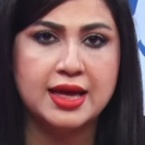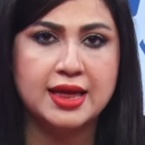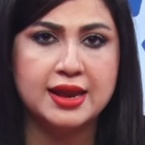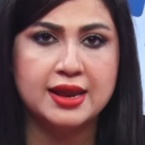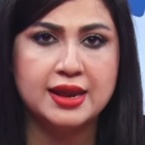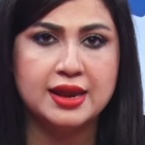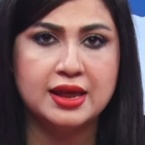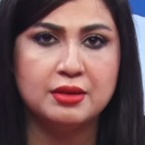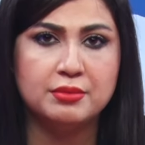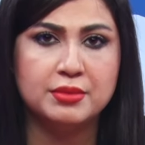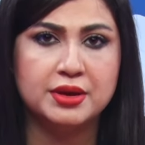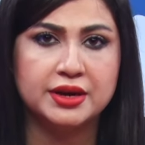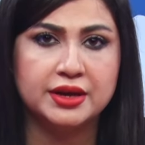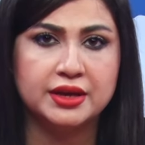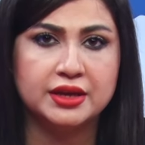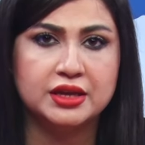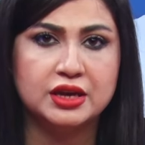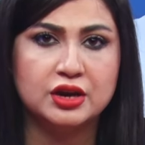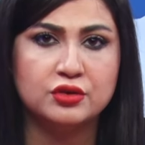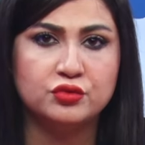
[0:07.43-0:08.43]

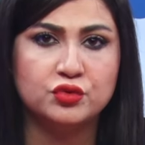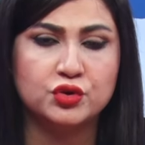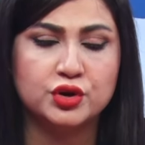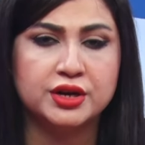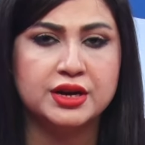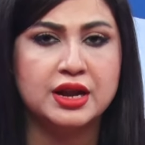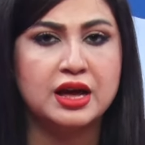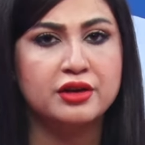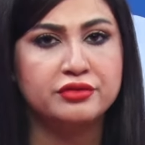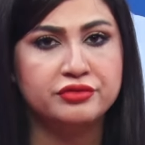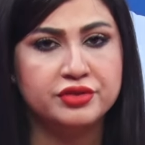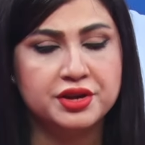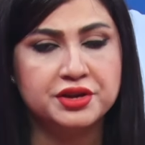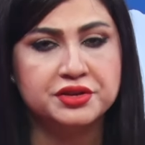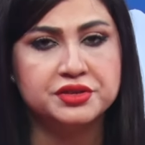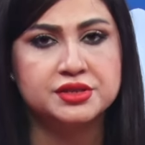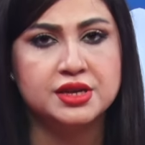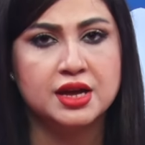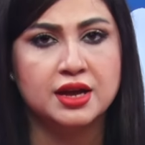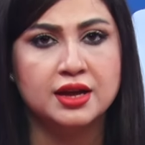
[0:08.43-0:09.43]
الأمريكية فورن أفيرز